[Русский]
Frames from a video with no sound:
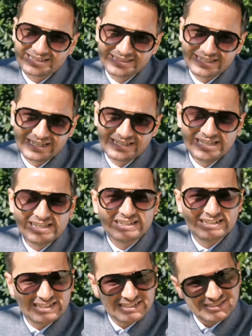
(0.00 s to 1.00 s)
одна
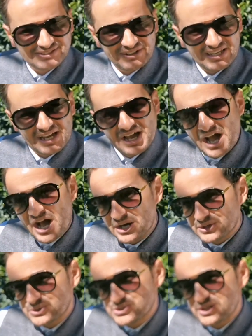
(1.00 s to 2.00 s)
красивая,
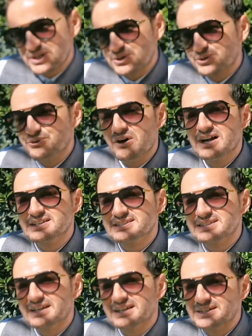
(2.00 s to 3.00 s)
хорошая
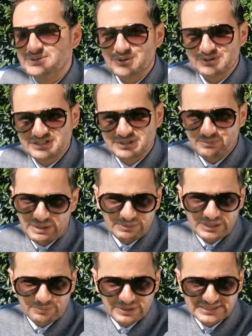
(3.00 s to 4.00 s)
квартира, которая с
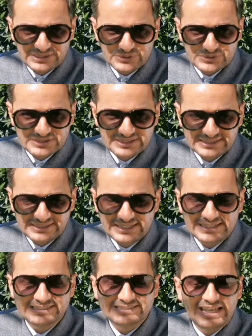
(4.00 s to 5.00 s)
мебелью
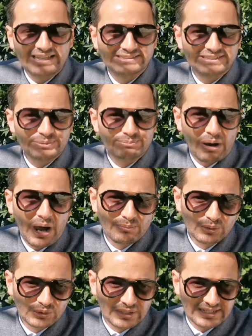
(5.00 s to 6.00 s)
продается, центр
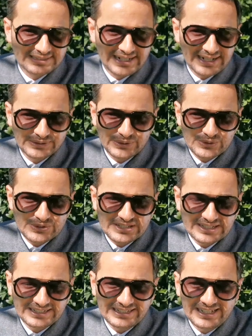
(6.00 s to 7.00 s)
Махмутлара, дорогие
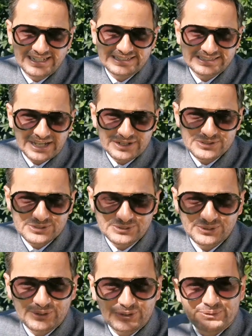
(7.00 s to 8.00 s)
друзья. Так
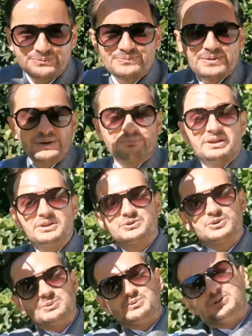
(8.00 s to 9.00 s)
что,
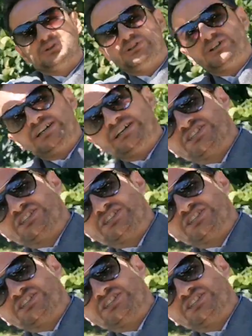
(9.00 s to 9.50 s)
поэтому